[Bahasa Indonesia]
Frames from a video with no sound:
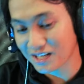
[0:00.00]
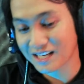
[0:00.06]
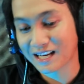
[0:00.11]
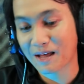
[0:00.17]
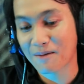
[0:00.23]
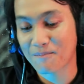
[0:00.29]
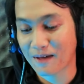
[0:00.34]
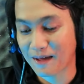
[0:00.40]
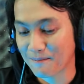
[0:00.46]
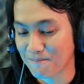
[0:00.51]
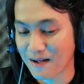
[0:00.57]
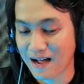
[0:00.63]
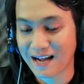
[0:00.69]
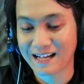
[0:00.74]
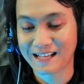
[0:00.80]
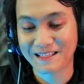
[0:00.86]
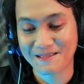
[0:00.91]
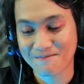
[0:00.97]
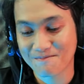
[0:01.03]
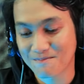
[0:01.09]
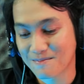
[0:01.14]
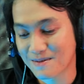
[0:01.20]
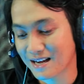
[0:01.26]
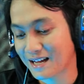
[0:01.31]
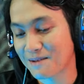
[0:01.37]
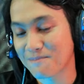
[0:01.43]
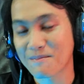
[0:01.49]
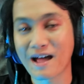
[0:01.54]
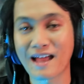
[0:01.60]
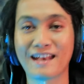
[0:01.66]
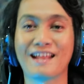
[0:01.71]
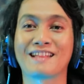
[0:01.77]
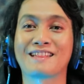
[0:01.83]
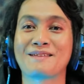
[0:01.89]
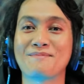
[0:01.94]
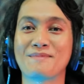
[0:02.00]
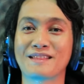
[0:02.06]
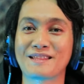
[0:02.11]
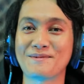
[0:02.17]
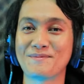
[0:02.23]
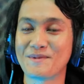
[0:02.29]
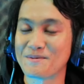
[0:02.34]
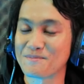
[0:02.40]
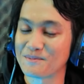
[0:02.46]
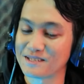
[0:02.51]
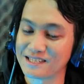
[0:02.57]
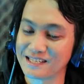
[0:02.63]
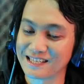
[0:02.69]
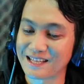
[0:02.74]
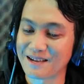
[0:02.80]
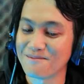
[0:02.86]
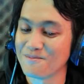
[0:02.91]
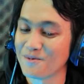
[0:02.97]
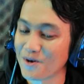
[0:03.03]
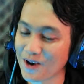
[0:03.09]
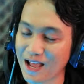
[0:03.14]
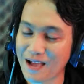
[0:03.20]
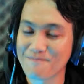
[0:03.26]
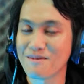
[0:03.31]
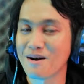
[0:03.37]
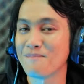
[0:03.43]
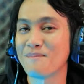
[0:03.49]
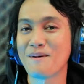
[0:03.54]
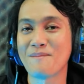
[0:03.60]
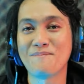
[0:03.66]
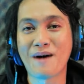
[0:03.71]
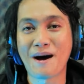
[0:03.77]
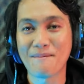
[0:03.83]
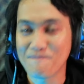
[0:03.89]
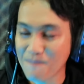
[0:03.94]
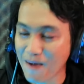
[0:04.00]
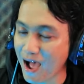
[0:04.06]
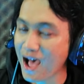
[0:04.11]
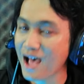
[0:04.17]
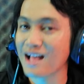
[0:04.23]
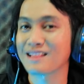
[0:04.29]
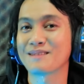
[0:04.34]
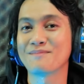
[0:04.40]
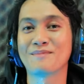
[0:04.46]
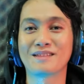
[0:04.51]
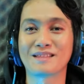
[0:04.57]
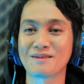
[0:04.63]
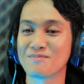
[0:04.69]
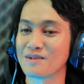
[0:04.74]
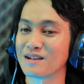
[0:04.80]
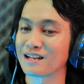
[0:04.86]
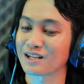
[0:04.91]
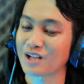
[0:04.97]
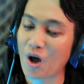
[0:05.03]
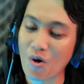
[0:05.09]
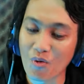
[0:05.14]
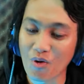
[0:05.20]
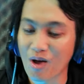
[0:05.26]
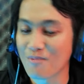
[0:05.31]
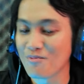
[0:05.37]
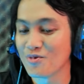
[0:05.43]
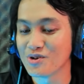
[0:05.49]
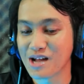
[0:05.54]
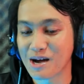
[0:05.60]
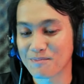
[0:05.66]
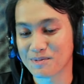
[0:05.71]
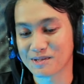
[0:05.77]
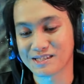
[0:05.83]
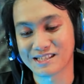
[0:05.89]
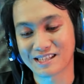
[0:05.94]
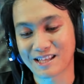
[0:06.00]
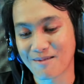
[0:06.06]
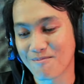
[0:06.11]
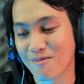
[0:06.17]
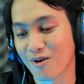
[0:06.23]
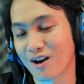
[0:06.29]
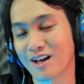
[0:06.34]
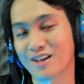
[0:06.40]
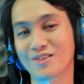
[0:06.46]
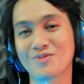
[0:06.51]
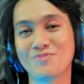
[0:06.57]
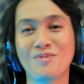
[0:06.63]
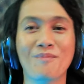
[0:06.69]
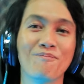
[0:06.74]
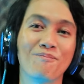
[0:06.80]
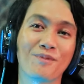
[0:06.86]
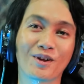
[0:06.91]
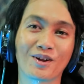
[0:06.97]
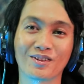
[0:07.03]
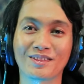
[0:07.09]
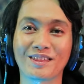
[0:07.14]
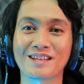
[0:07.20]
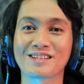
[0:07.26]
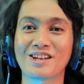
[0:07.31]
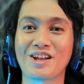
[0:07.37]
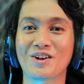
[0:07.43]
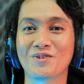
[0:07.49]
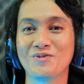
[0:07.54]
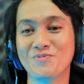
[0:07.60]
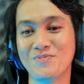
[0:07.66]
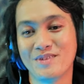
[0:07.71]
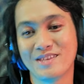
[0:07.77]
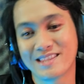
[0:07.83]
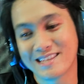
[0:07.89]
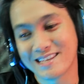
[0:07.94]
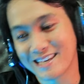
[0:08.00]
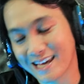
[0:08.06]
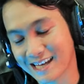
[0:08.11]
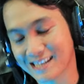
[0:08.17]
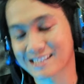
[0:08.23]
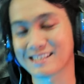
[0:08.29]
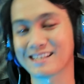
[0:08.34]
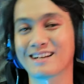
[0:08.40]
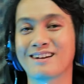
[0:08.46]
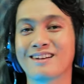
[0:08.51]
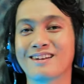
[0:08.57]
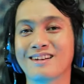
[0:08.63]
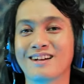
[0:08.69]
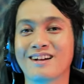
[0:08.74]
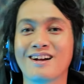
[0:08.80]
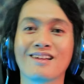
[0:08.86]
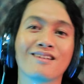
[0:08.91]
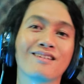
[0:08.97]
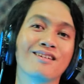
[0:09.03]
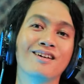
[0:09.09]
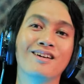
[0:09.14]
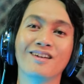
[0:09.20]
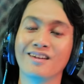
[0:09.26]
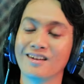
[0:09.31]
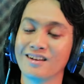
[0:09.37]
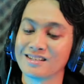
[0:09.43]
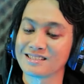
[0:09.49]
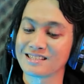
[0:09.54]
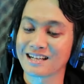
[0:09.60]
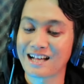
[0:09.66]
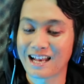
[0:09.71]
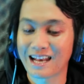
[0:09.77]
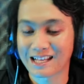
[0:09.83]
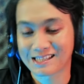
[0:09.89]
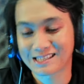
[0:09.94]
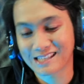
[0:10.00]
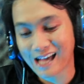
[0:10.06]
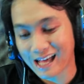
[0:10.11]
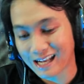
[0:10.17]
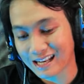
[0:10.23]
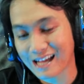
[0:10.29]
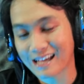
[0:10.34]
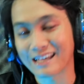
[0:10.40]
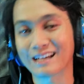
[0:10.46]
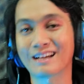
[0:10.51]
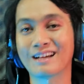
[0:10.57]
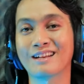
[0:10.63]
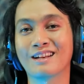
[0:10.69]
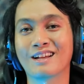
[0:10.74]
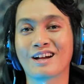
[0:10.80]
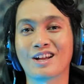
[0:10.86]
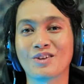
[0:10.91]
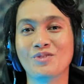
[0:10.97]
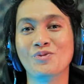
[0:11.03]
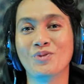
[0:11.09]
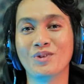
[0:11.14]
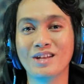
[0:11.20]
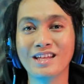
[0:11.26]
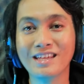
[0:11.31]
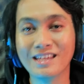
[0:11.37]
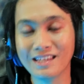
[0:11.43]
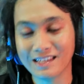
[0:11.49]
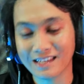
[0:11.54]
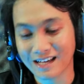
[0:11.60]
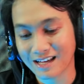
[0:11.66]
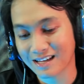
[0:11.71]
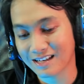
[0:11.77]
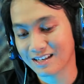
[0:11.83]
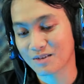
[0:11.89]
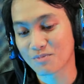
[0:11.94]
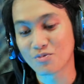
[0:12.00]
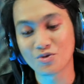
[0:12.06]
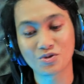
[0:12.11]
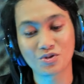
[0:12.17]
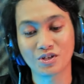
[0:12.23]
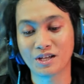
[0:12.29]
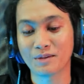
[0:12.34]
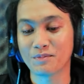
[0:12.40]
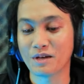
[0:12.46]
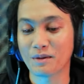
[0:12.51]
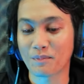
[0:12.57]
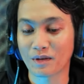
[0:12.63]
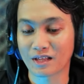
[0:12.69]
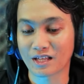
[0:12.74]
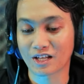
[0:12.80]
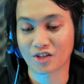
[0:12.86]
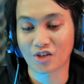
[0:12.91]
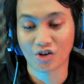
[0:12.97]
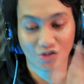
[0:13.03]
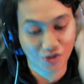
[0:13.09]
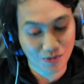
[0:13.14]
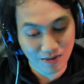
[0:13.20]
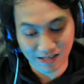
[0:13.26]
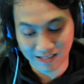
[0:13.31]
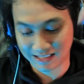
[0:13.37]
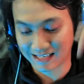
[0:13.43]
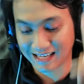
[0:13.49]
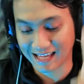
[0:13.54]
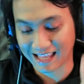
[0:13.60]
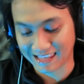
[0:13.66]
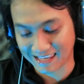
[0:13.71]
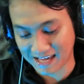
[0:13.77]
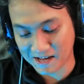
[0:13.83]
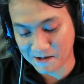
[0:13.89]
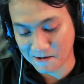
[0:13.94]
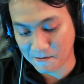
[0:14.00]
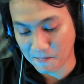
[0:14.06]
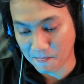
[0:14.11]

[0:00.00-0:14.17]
ini rame banget bagaimana teman-teman pecinta bola bapak-bapak teman-teman kaula muda pecinta bola itu memprotes lagu BTS ya kan dengan segala cara ya kan dengan uniknya dan muncul di tiap TikTok. Coba kita lihat ya.